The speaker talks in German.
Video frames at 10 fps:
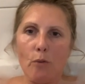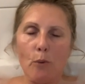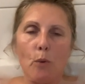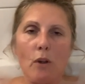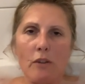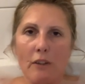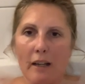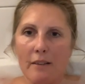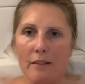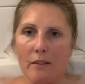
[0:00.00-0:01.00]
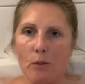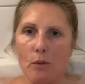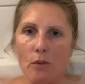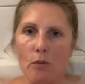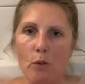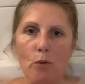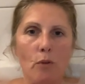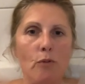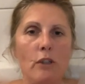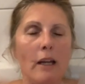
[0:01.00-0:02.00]
Früher sagten sie uns, wir
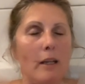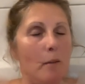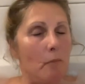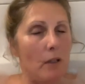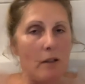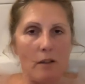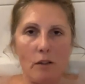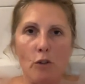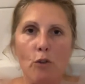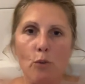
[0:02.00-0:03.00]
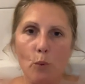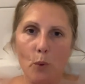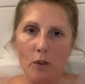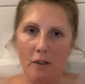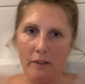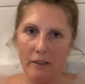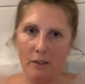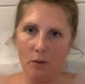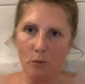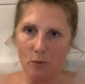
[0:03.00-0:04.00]
dürften ja immerhin die schönen
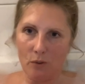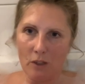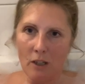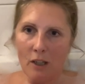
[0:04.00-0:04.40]
Dinge tun,